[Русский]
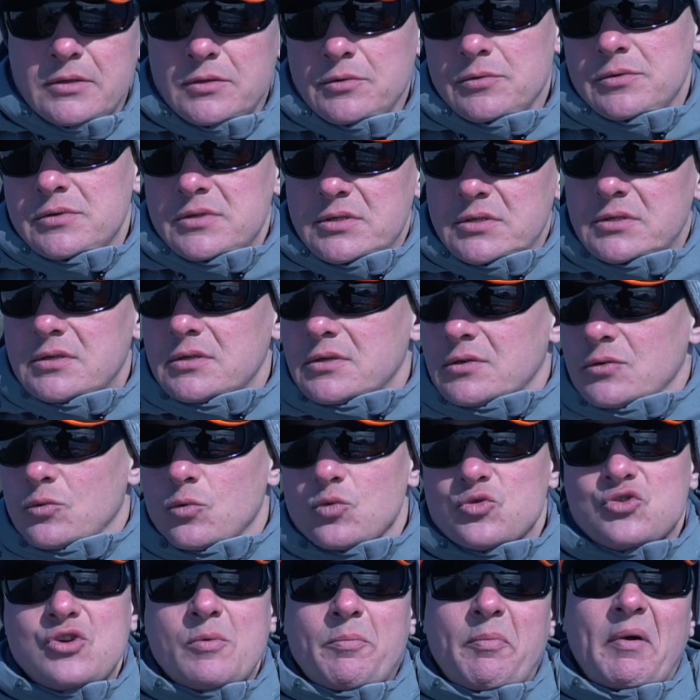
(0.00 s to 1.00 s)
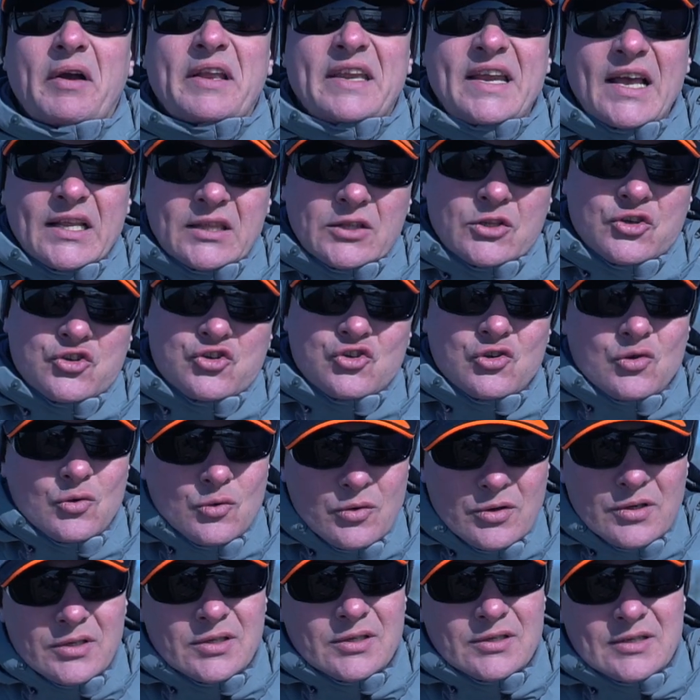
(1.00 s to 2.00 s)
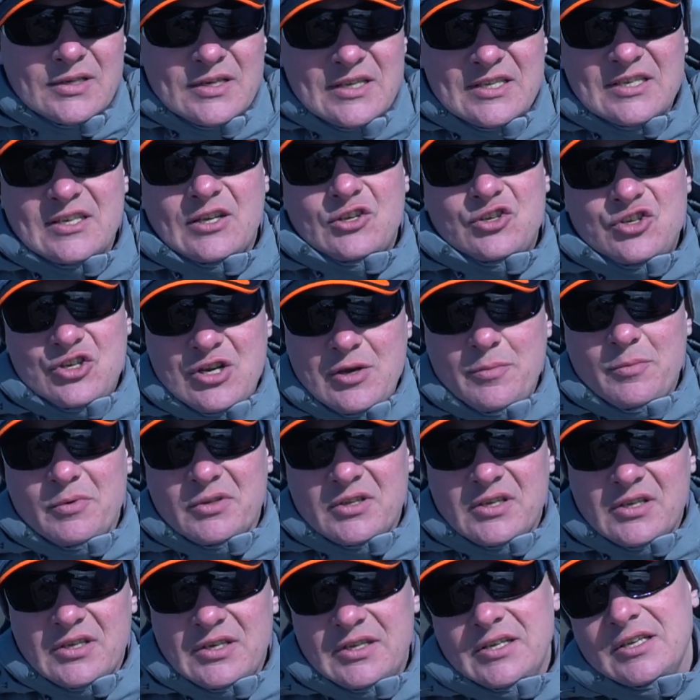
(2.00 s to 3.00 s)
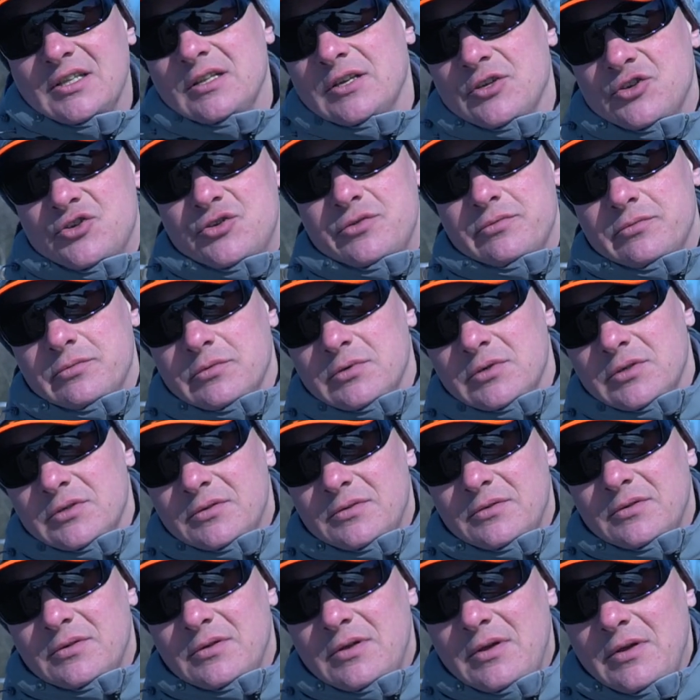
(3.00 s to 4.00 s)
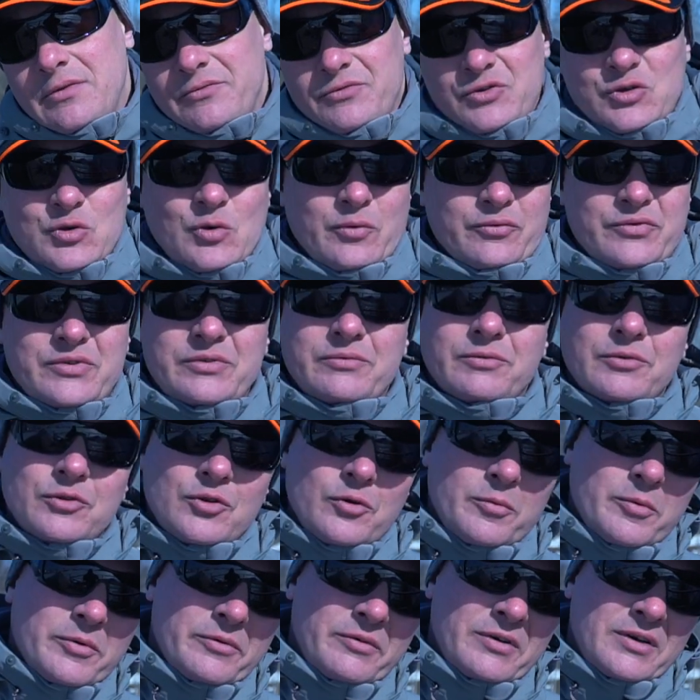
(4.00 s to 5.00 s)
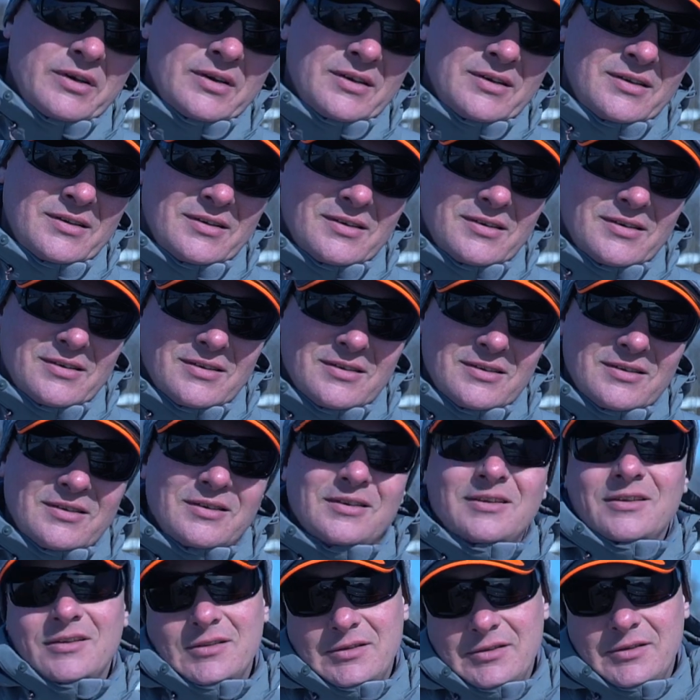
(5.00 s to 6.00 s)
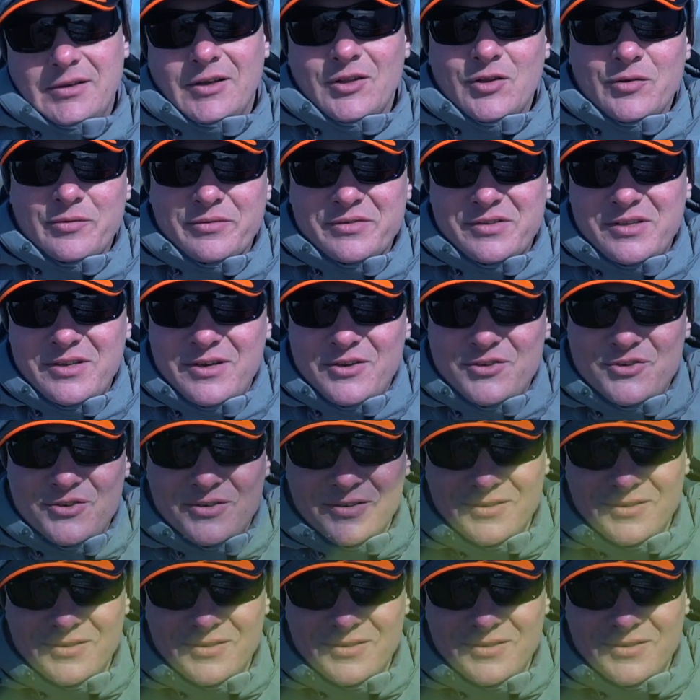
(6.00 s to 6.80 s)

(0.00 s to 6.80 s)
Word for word: То есть э, уже понятно, что это, зачем это и для чего. Все, всего доброго. До новых встреч.